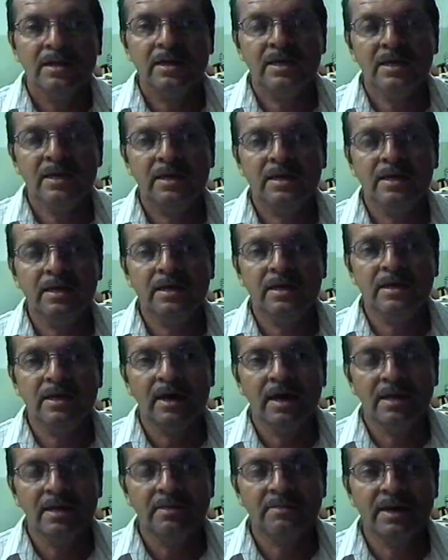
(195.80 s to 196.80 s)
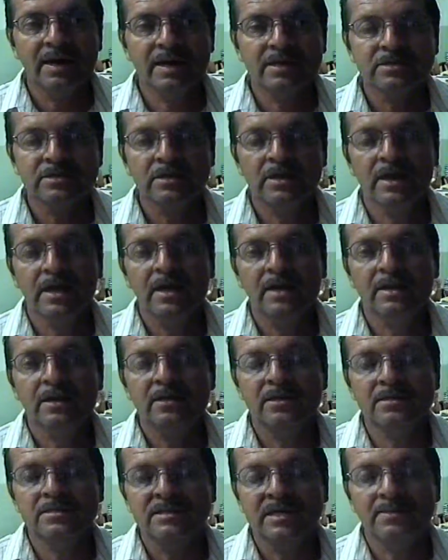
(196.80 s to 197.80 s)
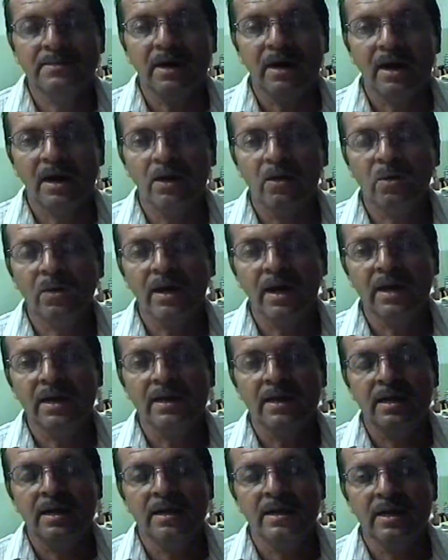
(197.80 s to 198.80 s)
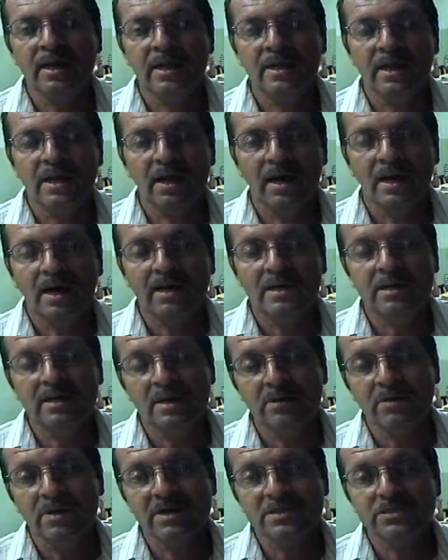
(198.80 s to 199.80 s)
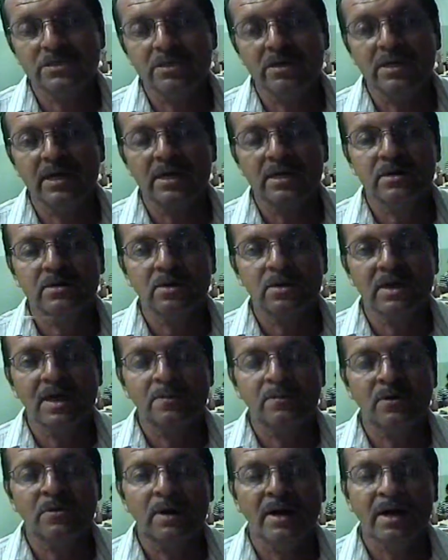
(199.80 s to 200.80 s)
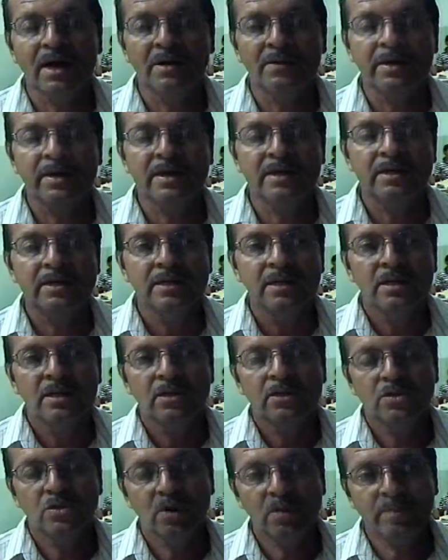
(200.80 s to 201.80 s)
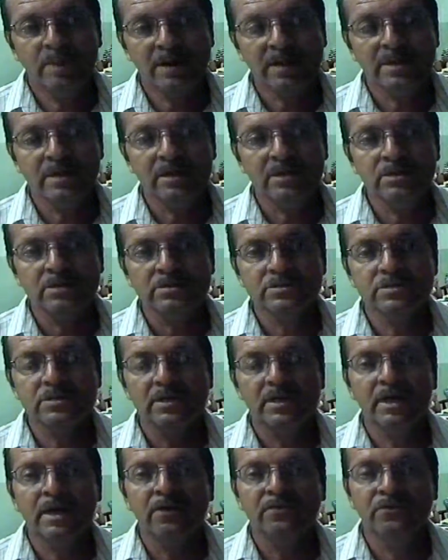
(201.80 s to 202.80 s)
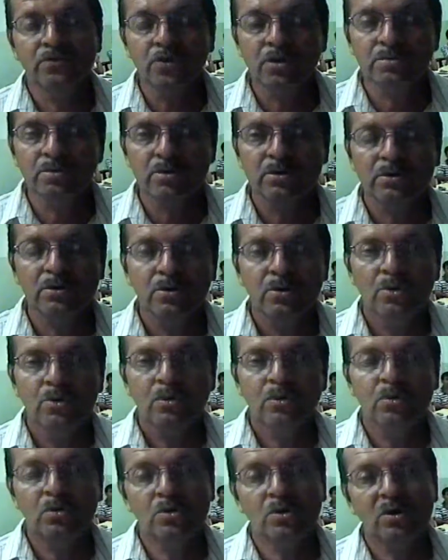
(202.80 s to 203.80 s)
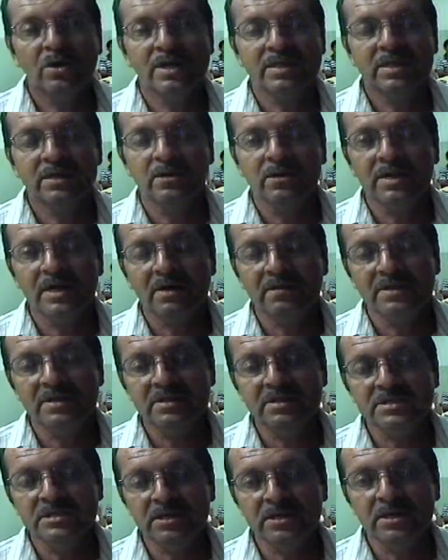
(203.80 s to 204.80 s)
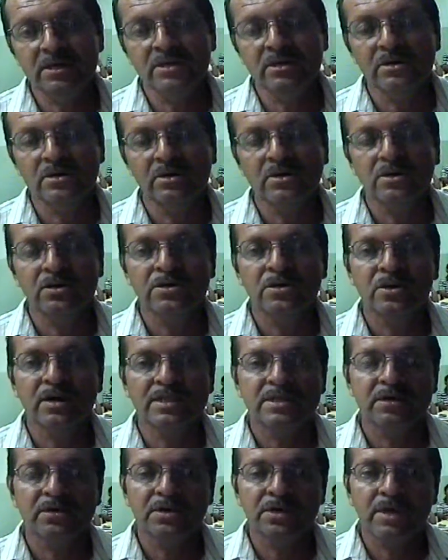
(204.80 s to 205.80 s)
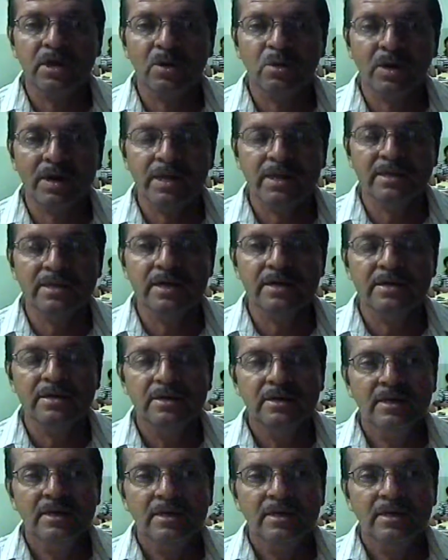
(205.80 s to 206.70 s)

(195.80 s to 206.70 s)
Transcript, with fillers: Y además eh, se va a jugar el día de la inauguración, le recordamos, van a haber dos partidos de fútbol, uno categoría 25, otro categoría 40